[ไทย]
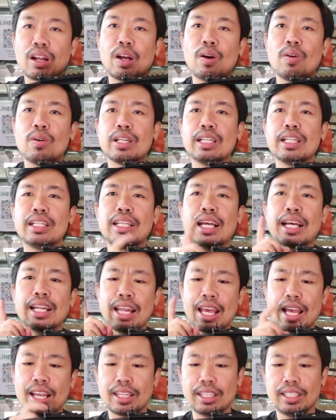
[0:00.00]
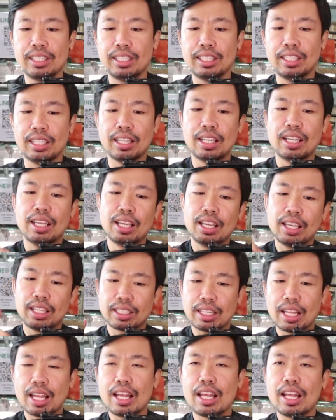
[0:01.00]
ของเขาคืออย่างแรกคือ
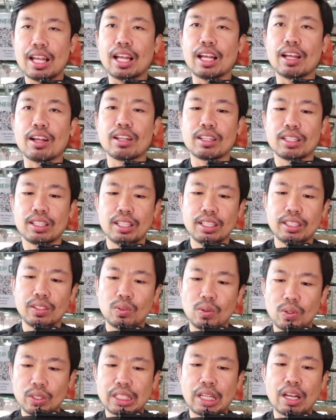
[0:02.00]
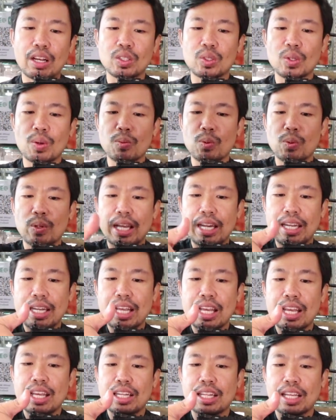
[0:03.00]
ถ้าตัวสากระโจมอยู่ด้าน
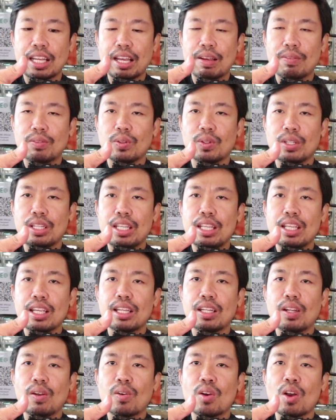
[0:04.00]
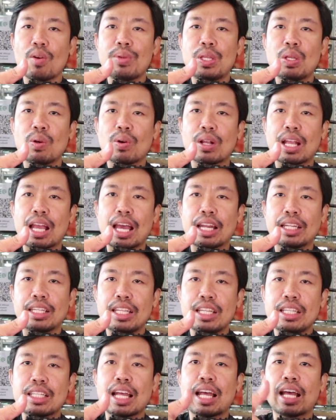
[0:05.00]
หน้านะครับตัวนี้เราก็มีโอกาส
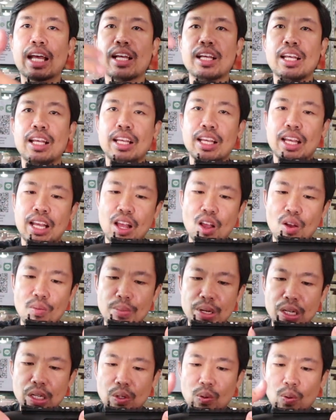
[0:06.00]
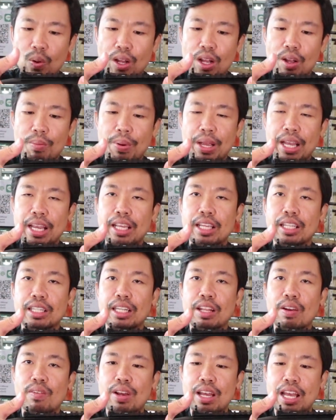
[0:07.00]
ที่จะเอามือล้วงเข้าไป
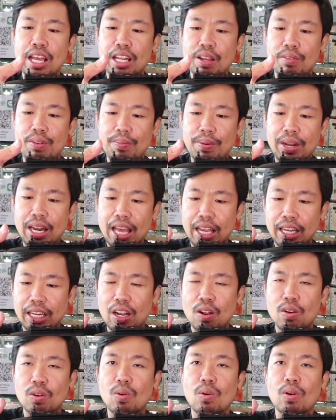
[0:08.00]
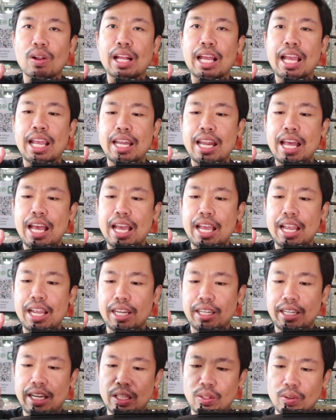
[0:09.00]
แต่ว่าอาจจะมีพลาดเข้ากลไกลได้
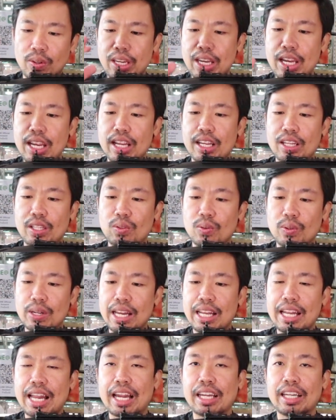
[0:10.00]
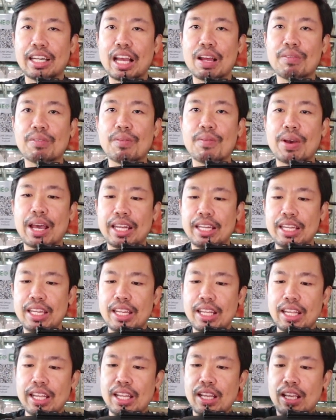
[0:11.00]
แต่ตัวนี้อยู่ด้านหลังนะครับ ประมาณ
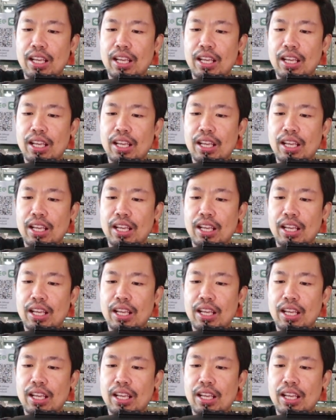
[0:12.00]
นี้